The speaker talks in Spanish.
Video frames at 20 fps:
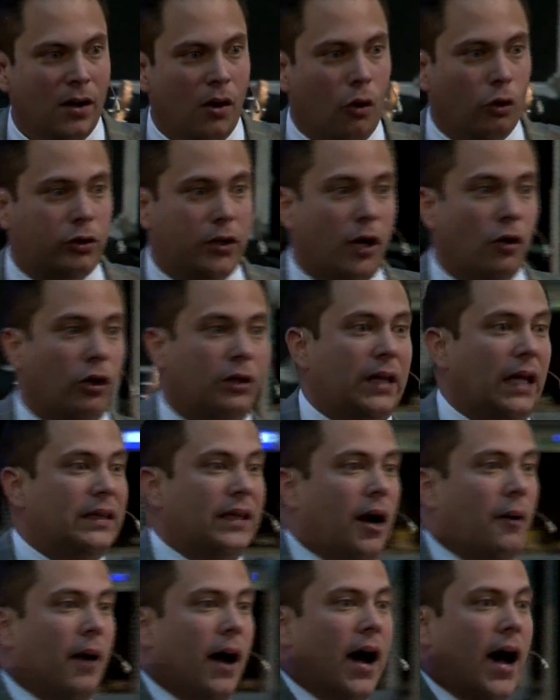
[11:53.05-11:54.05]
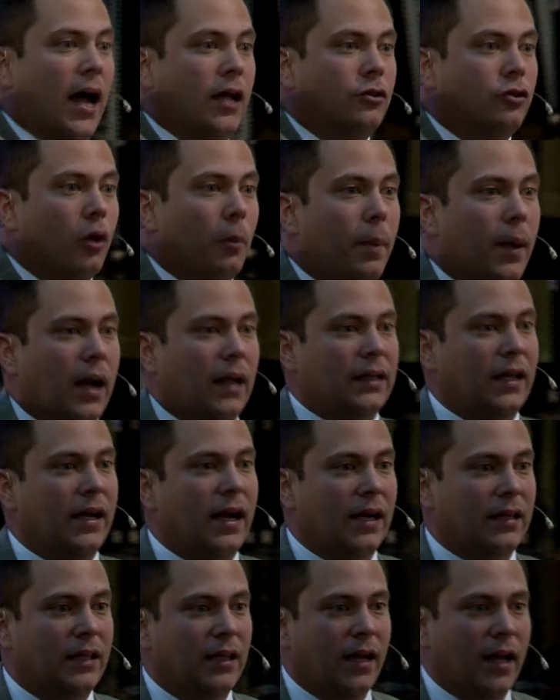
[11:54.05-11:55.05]
Usted no está trabajando para
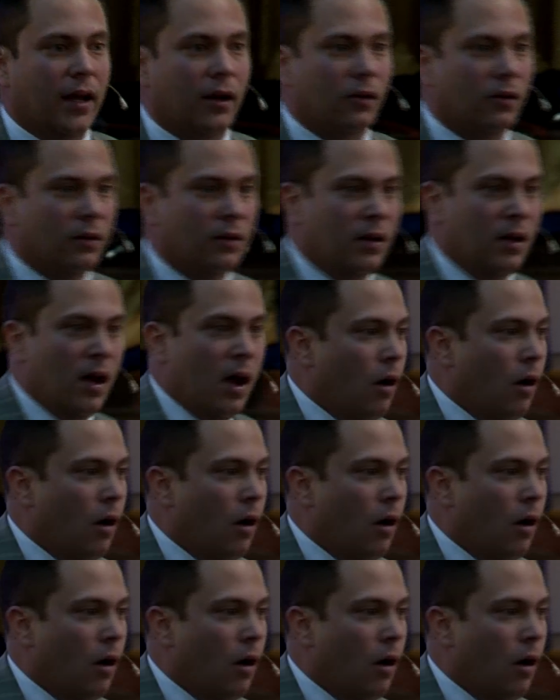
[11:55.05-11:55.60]
tener dinero.